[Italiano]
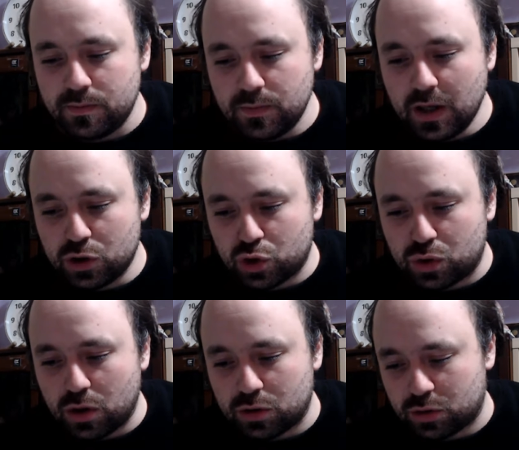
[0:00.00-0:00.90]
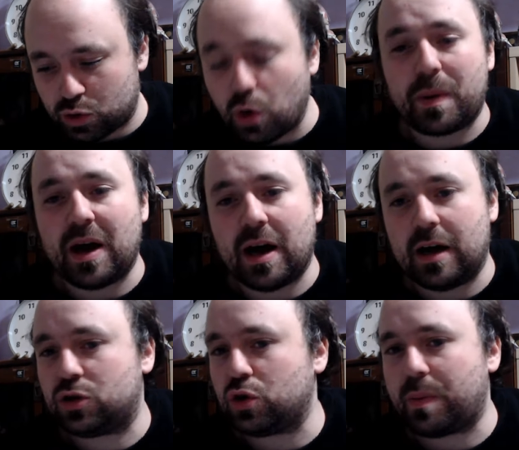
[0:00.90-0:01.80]

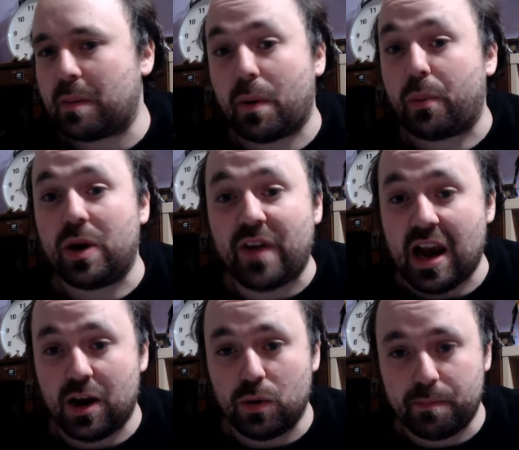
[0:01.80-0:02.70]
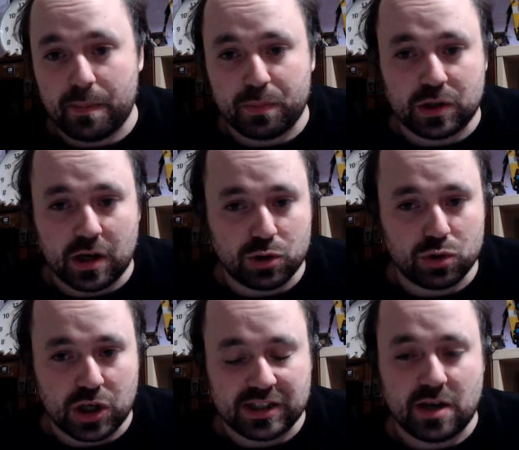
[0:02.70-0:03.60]
sopra, sopra, il proprio livello per poter
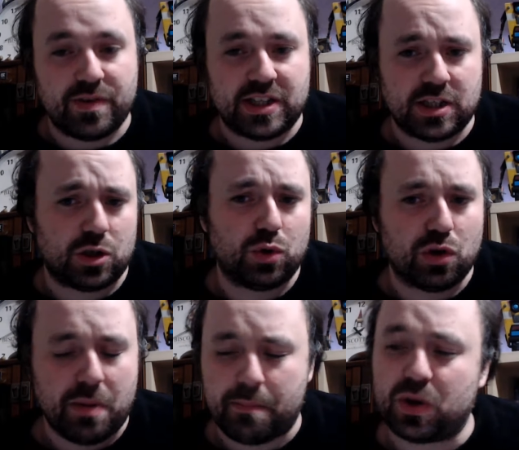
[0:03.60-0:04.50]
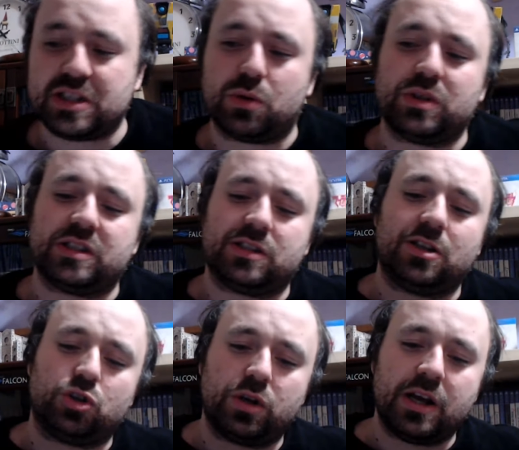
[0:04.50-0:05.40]
raggiungere la salvezza, secondo me. Poi se questa
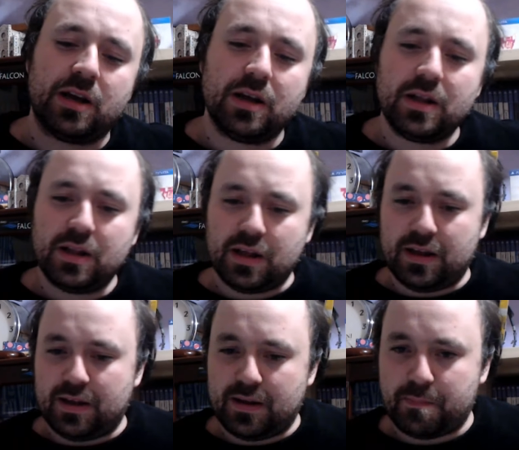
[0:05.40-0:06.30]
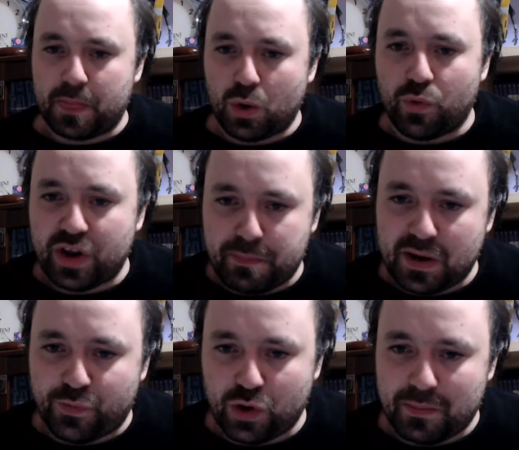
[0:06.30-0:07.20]
stagione eh,
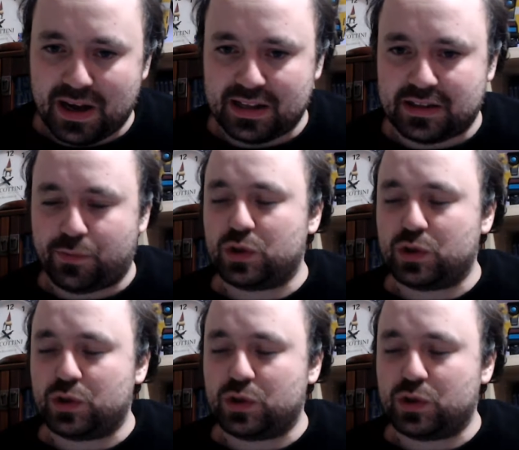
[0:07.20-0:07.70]
overperformante fosse